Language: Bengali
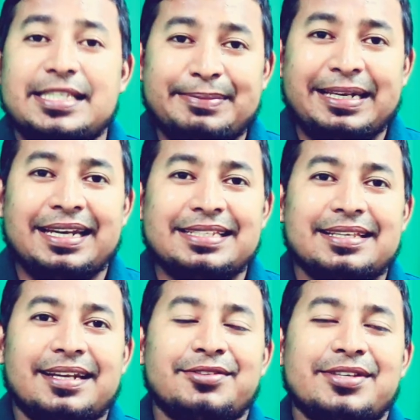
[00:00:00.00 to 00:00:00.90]
ইসমাইল আলাই
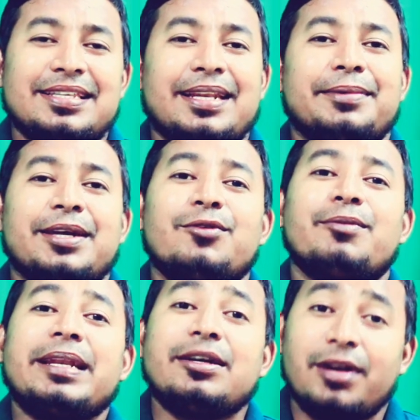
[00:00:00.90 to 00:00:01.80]
সাল্লামকে
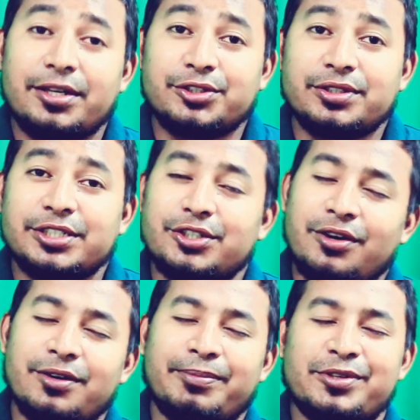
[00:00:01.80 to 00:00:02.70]
কুরবানি করার জন্য
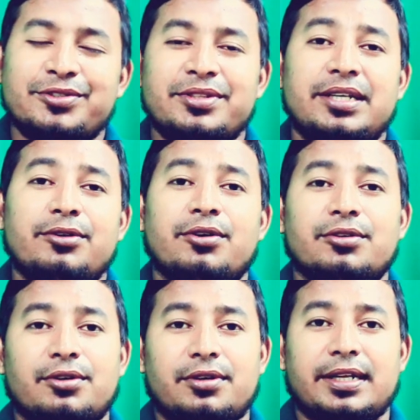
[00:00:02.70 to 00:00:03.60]
সকল প্রস্তুতি
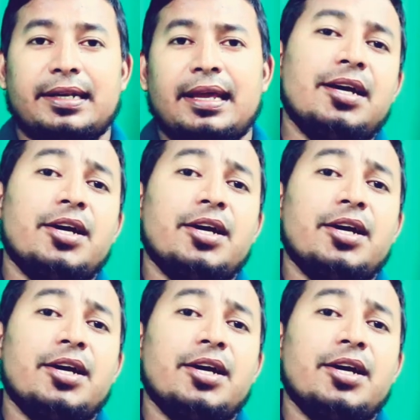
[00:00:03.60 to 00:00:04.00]
গ্রহণ করলেন